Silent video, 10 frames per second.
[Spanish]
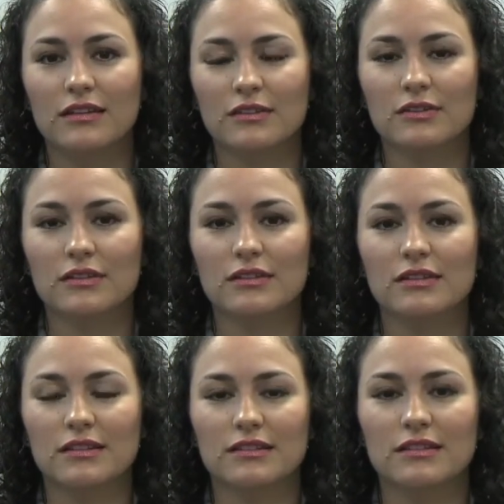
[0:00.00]

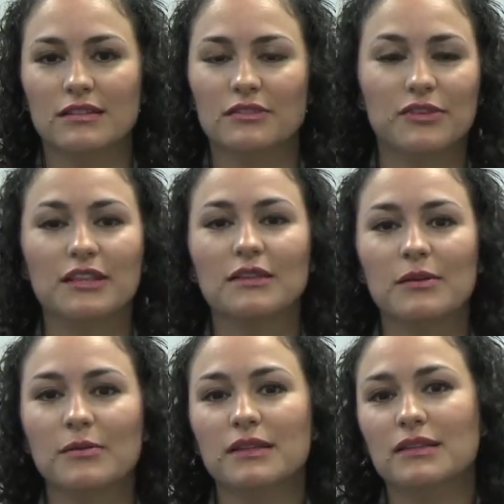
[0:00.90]
entonces este,
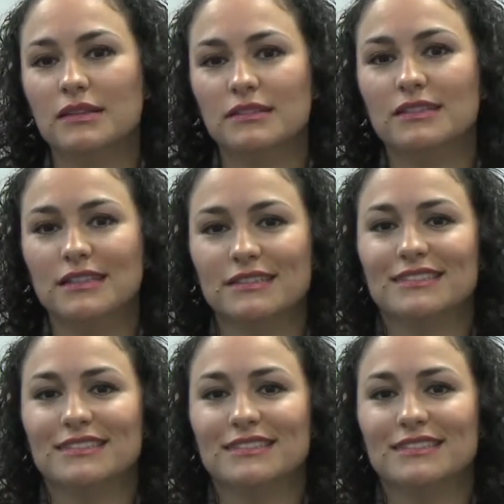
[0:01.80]
definitivamente si,